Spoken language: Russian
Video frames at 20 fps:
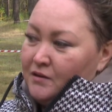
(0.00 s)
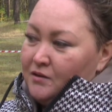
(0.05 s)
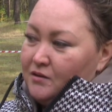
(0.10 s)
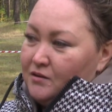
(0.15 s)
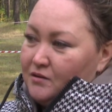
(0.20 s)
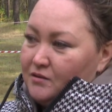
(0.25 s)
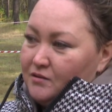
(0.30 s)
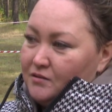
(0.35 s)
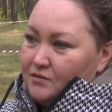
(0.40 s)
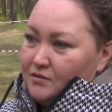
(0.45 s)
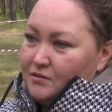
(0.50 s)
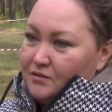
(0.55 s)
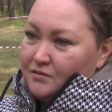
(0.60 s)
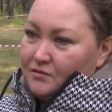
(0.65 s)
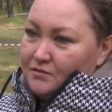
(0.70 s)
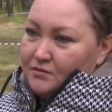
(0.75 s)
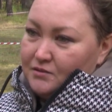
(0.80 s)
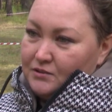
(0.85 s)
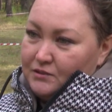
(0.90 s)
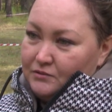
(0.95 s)

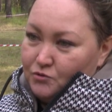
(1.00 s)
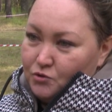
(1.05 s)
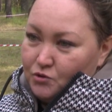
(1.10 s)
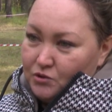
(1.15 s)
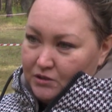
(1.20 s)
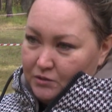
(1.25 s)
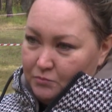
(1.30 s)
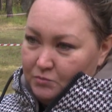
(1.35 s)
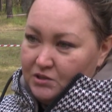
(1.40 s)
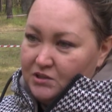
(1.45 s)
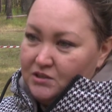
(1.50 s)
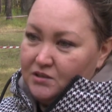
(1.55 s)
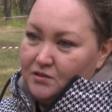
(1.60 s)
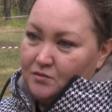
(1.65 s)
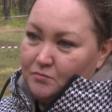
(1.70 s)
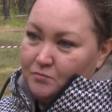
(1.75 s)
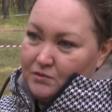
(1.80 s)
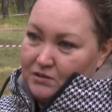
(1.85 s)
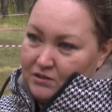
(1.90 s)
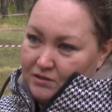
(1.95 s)
а, его имени
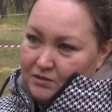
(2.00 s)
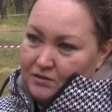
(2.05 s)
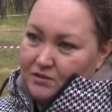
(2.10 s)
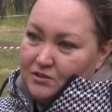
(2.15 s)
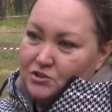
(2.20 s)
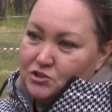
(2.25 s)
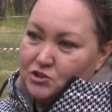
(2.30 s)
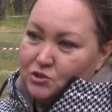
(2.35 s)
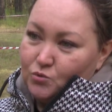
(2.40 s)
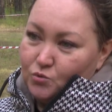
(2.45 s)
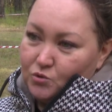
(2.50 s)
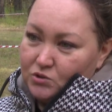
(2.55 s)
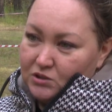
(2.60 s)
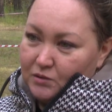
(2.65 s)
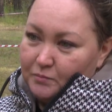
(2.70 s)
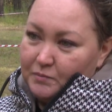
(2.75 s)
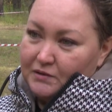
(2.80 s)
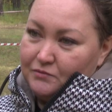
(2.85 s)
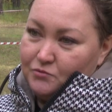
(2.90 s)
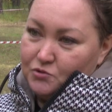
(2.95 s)
мы ежегодно
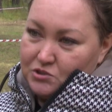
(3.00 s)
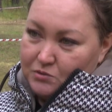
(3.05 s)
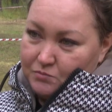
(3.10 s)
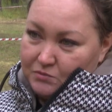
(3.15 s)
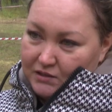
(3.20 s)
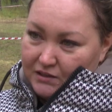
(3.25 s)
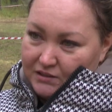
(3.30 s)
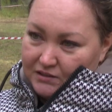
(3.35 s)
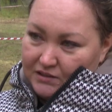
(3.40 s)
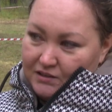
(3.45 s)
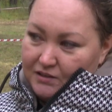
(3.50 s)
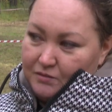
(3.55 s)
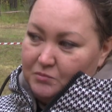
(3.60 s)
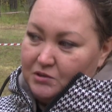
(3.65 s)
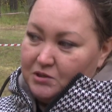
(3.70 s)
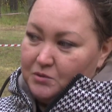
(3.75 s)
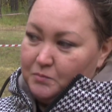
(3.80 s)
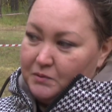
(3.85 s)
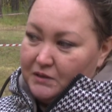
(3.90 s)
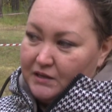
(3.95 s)
проводим данные
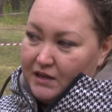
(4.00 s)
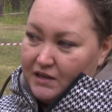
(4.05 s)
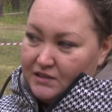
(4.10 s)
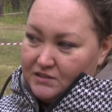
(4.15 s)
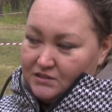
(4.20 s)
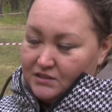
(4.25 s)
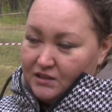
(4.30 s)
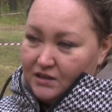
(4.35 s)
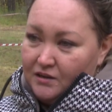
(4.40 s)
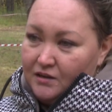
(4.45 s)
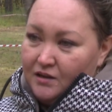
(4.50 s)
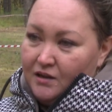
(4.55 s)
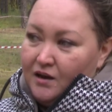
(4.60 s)
мероприятия,